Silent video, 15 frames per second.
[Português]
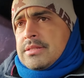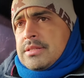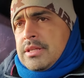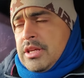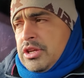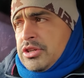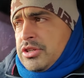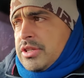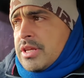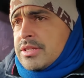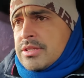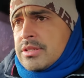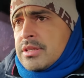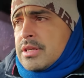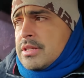
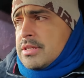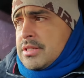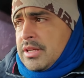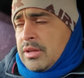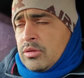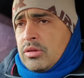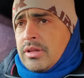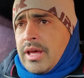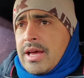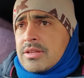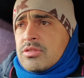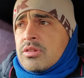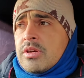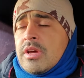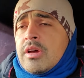rígidas, sendo
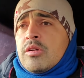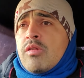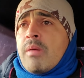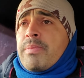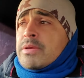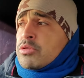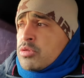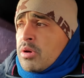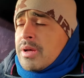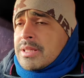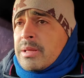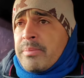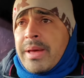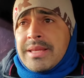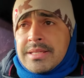honesto, e uma pessoa
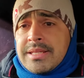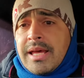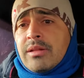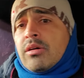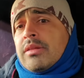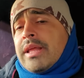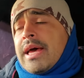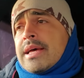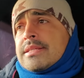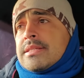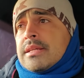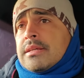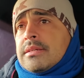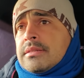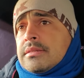também sendo
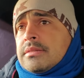honesta,